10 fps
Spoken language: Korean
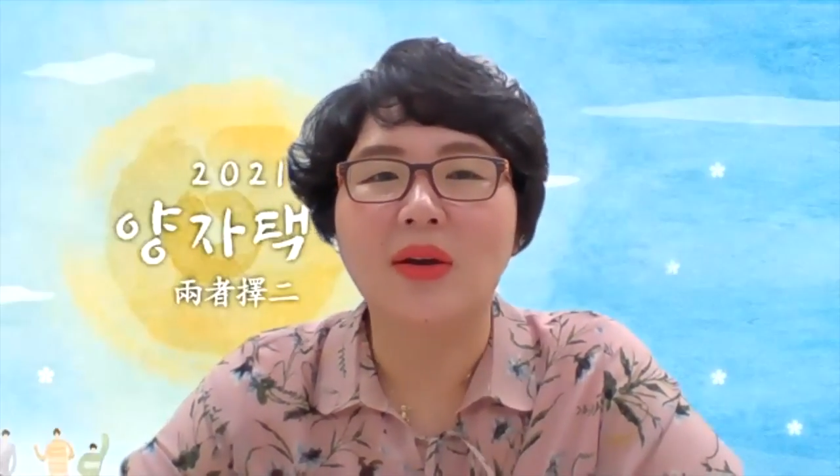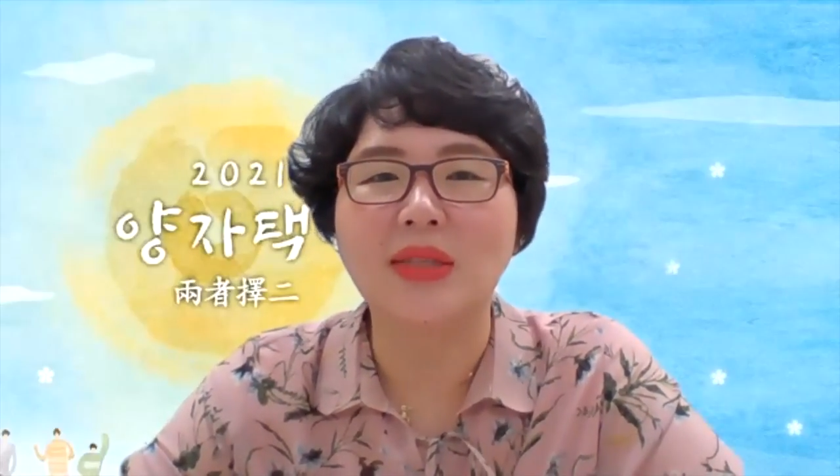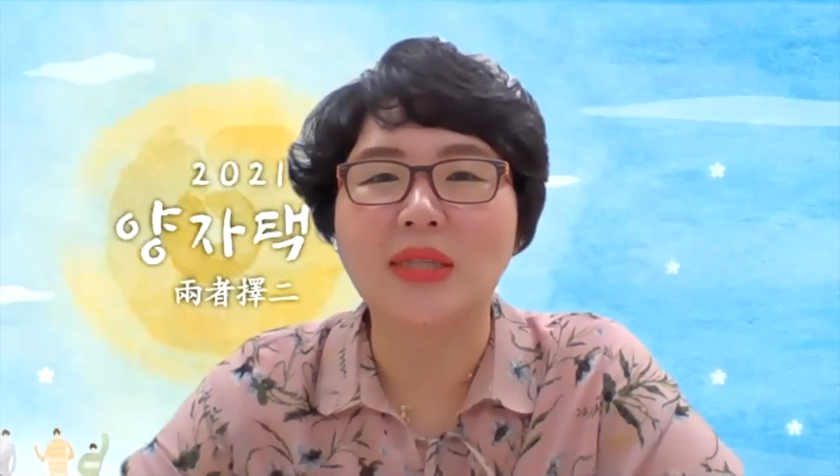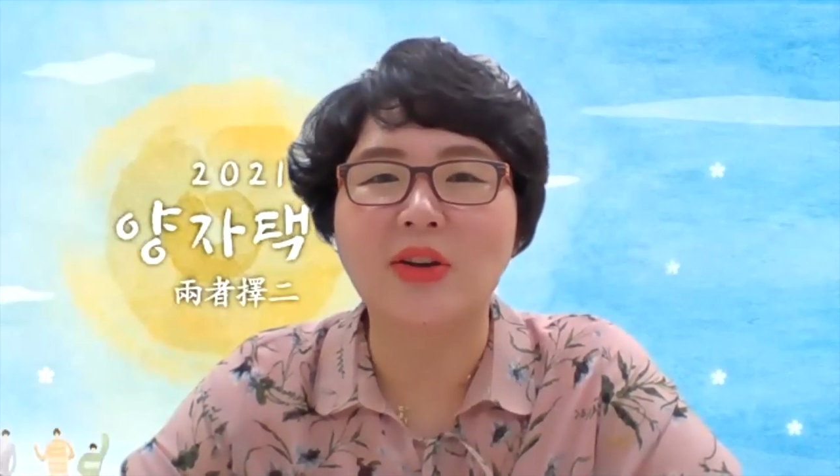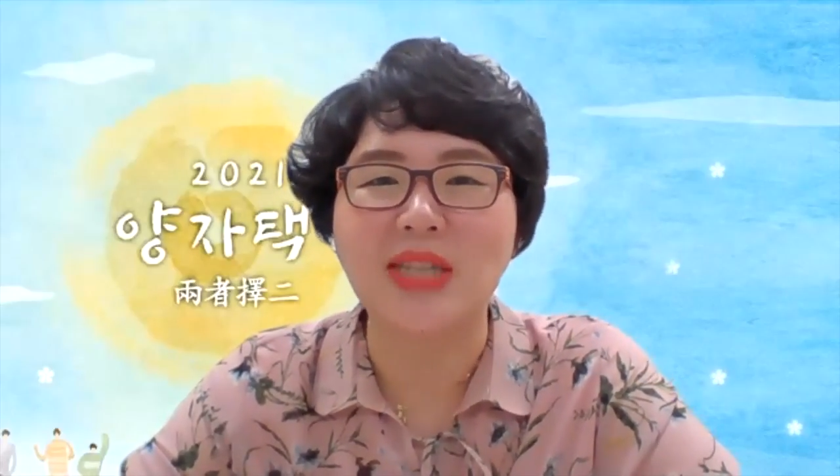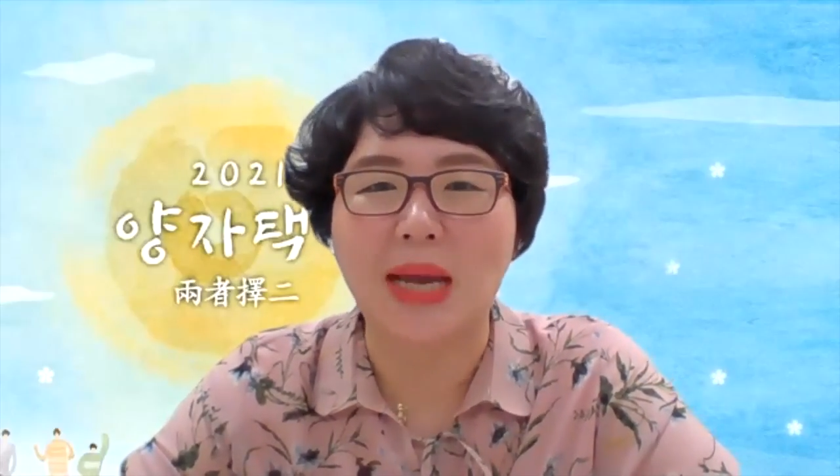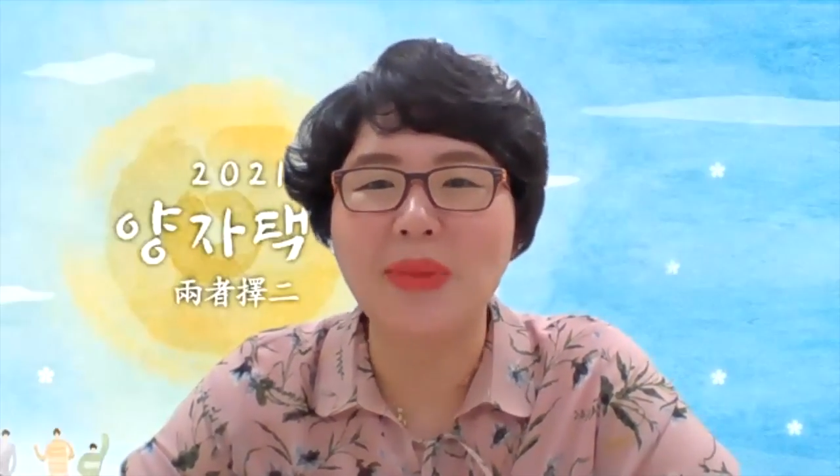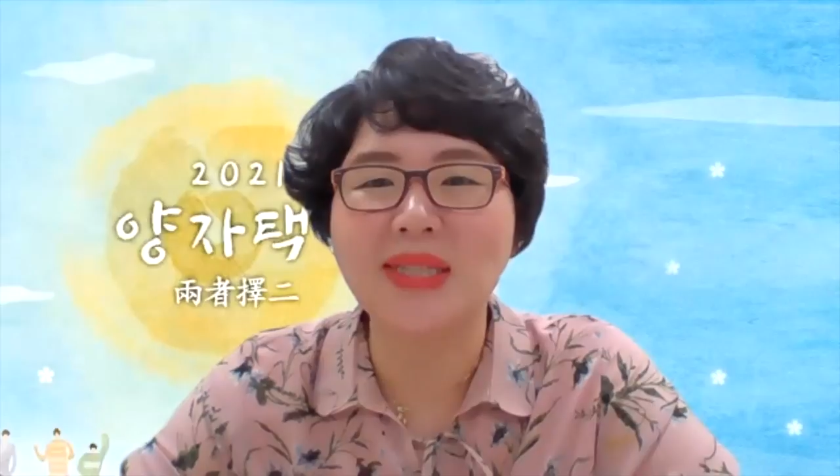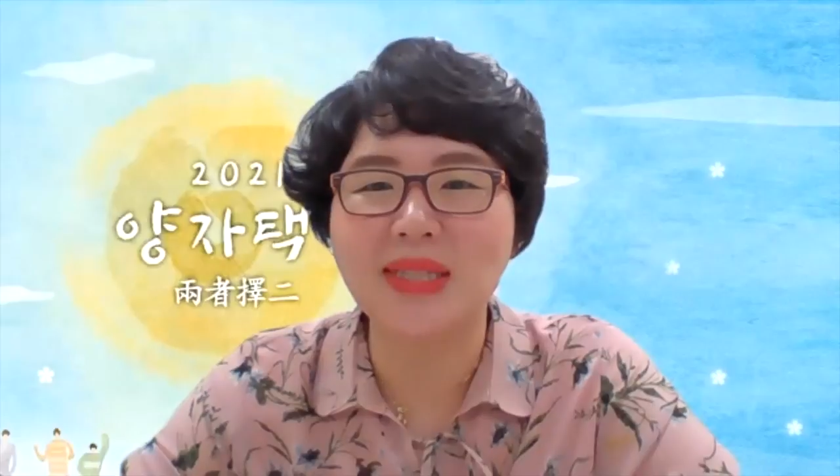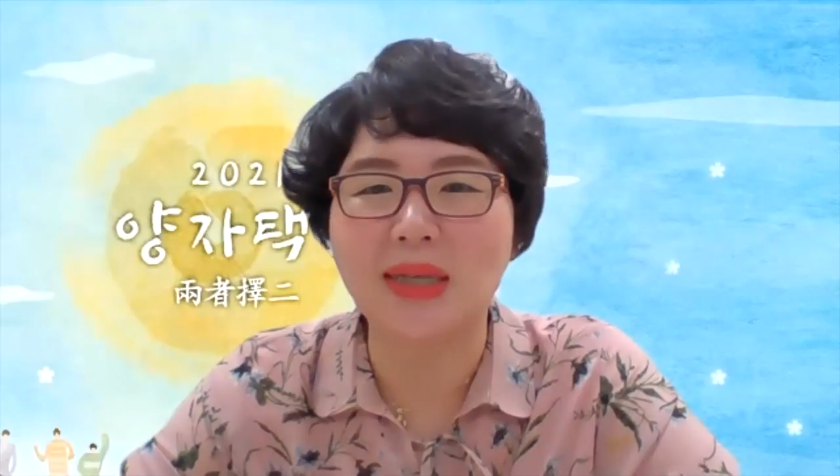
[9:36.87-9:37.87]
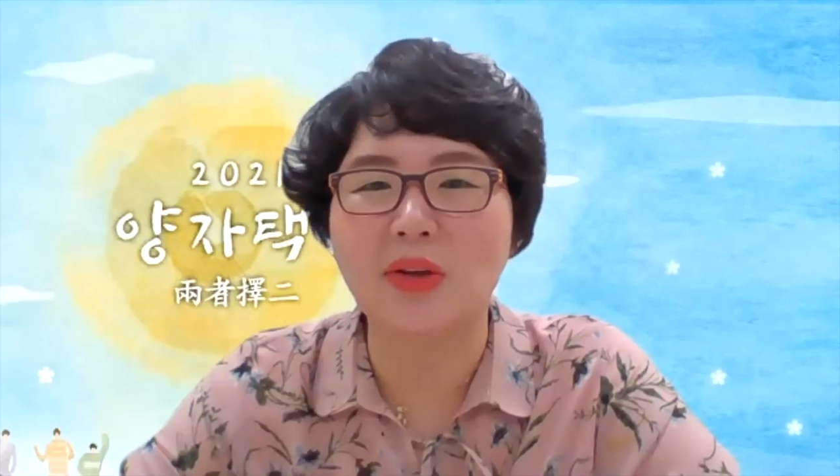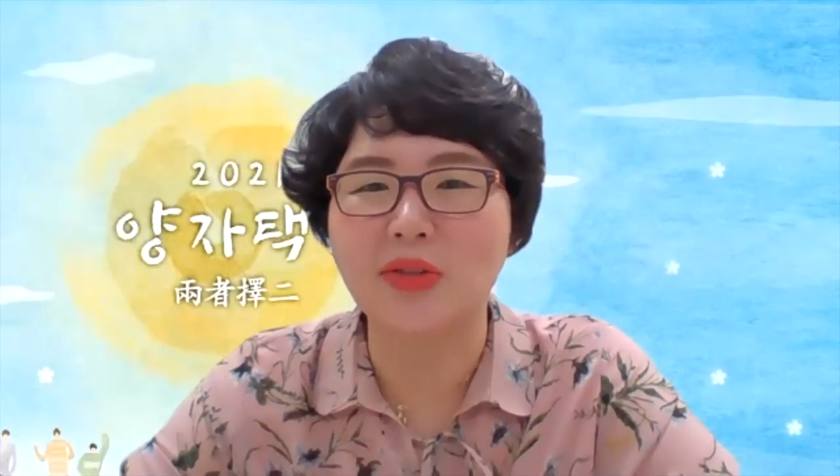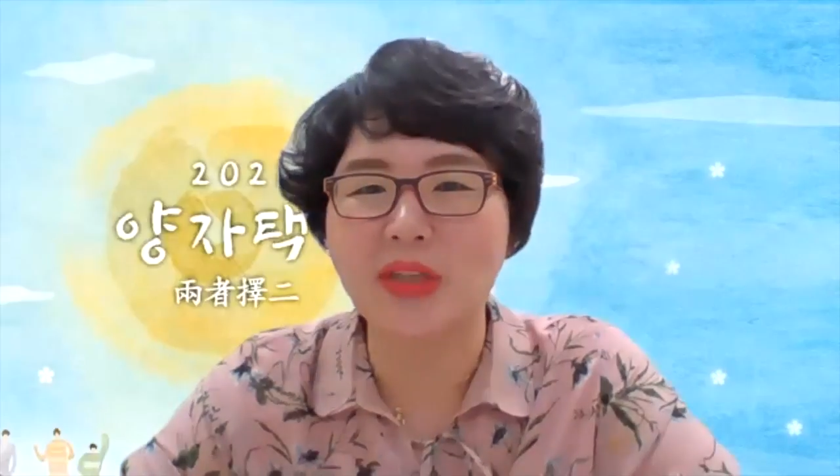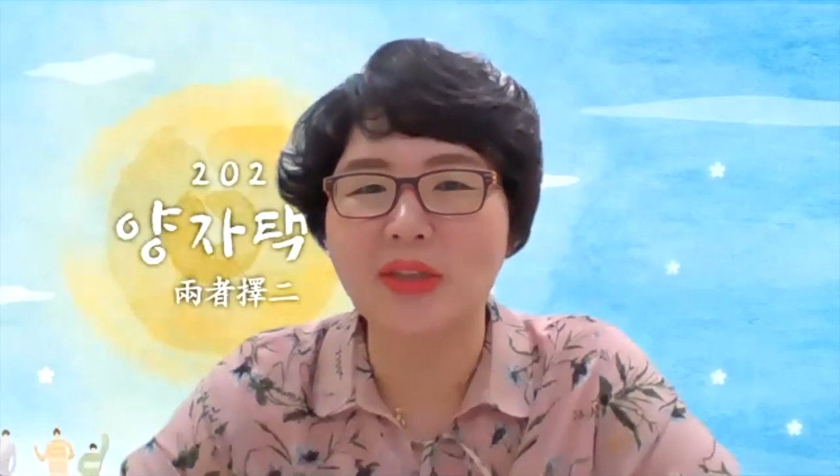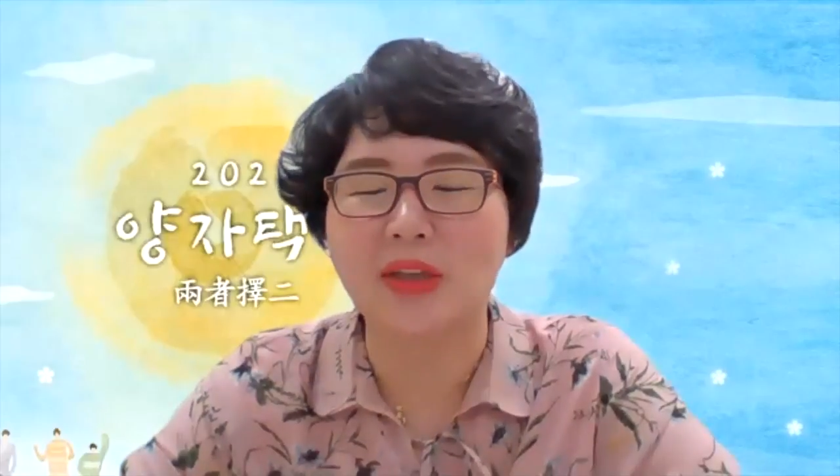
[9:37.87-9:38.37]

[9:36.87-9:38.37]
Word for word: 이제 저희 자매지간 어쨌든